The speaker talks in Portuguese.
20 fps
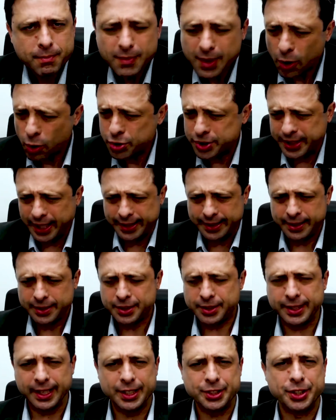Ou
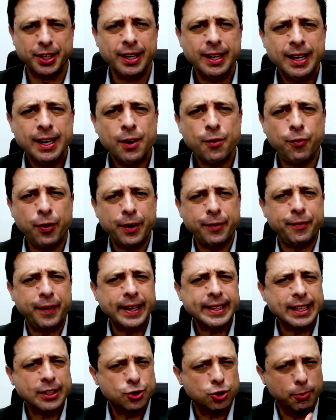seja, foi
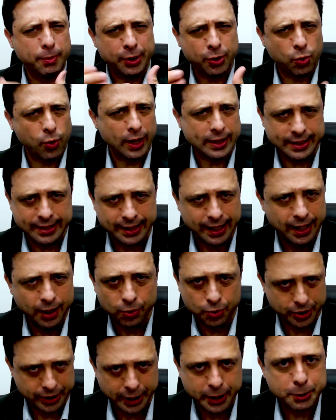feita sobre coação,
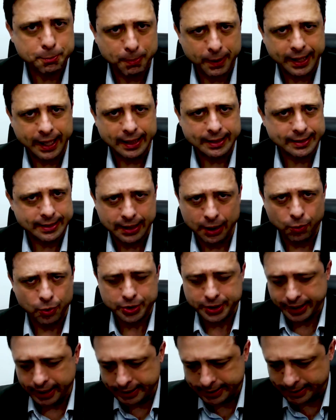sem explicação ou
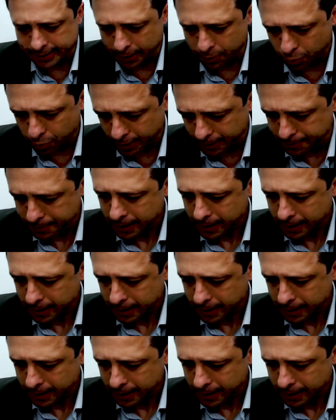sem assinatura.